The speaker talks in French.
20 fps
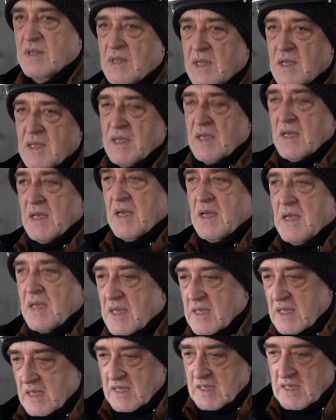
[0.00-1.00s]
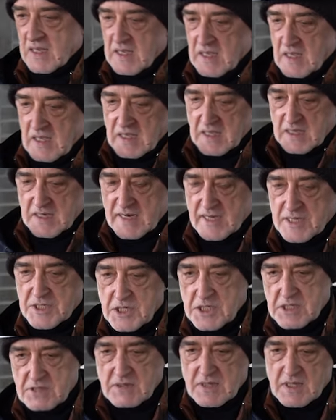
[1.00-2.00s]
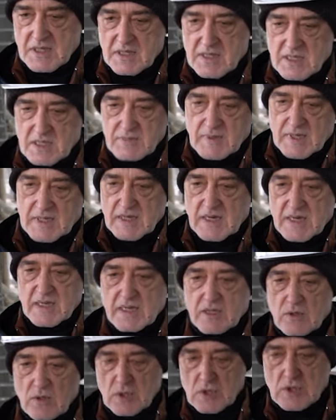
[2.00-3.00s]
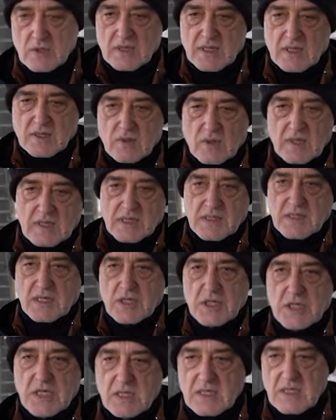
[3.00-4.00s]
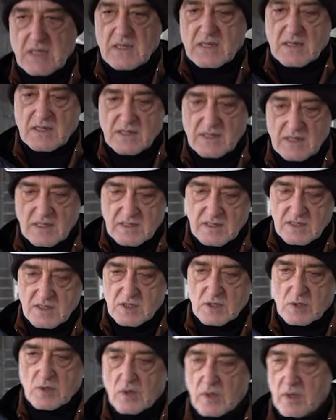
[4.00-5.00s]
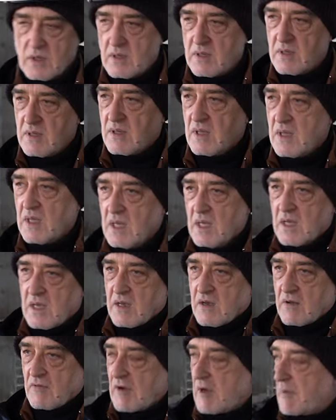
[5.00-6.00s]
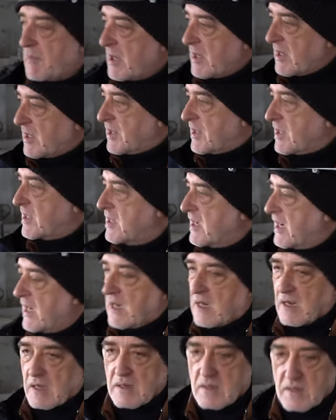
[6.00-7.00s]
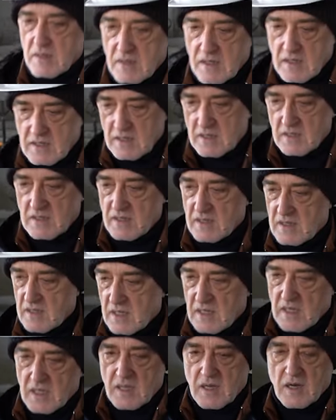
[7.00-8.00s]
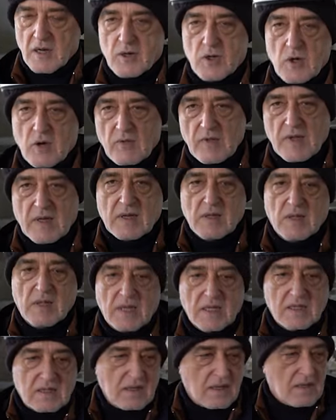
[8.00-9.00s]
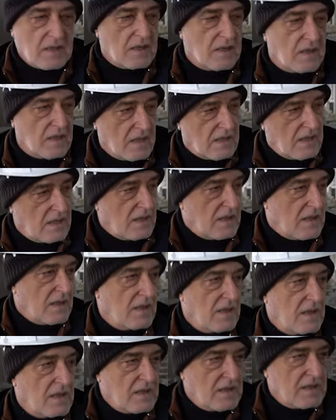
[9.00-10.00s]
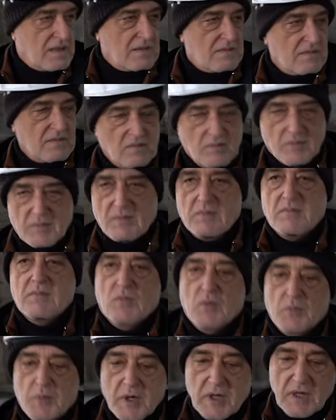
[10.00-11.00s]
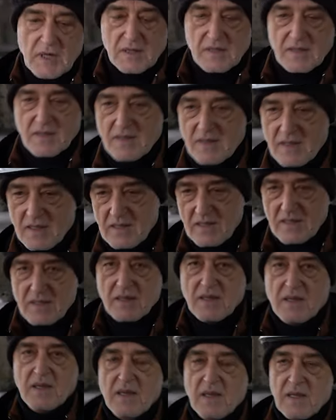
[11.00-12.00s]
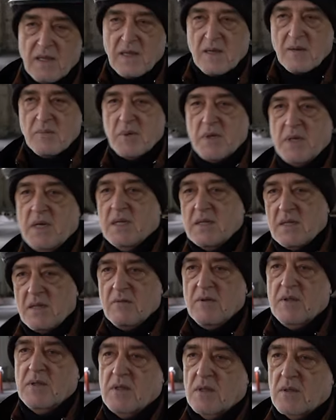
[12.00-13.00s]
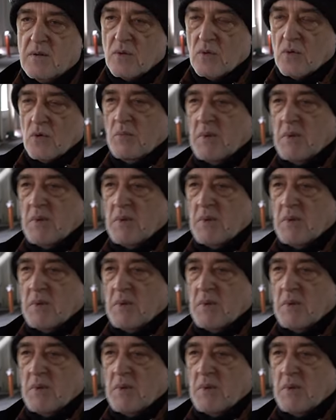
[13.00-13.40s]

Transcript: Bien qu'il ne s'agisse que d'une couche protectrice, cela est déjà parfaitement plat et lisse. C'est très agréable de voir le résultat du travail d'un vrai maître d'œuvre, et surtout quand ce maître d'œuvre est russe.